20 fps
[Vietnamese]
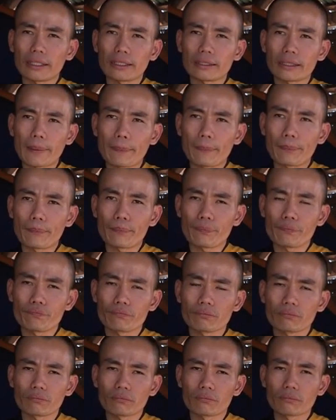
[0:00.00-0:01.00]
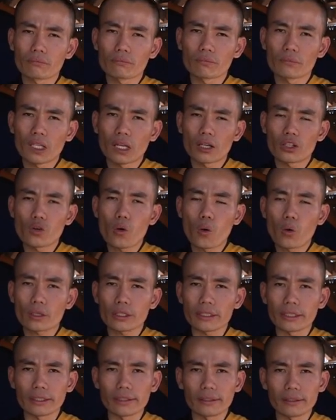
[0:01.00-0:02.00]
cái tâm đố
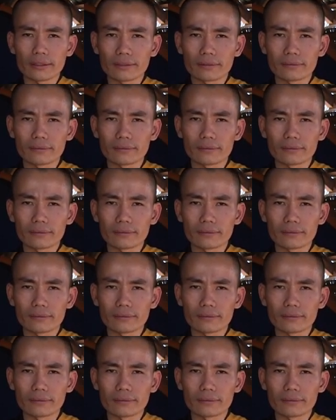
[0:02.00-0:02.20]
kỵ